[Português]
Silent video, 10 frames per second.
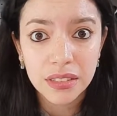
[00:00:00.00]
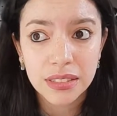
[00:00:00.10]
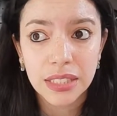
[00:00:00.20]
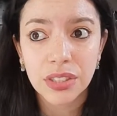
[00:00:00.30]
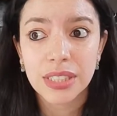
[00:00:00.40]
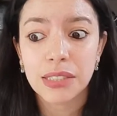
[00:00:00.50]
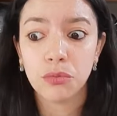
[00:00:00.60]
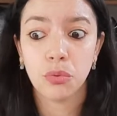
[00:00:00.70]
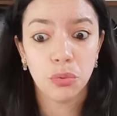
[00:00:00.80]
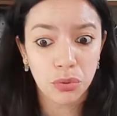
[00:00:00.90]
sendo assim
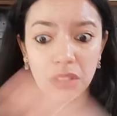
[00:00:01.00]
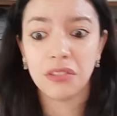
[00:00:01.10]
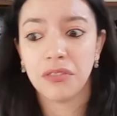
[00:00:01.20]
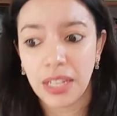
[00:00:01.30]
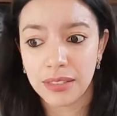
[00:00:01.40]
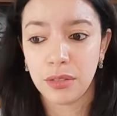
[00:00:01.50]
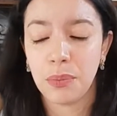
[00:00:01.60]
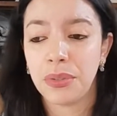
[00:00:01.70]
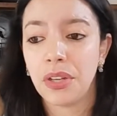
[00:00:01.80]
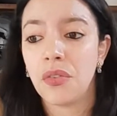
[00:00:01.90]
tudo que eu faço,
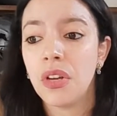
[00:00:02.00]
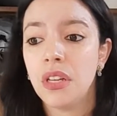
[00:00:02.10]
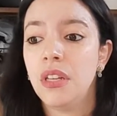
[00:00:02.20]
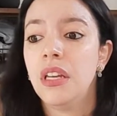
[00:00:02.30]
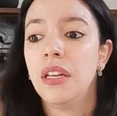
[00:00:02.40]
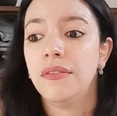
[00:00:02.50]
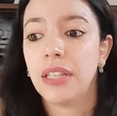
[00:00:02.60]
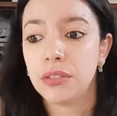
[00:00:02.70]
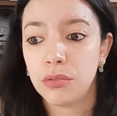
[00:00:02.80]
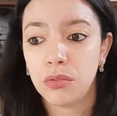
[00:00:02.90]
porque eu
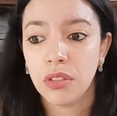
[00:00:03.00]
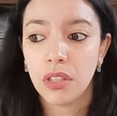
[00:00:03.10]
faço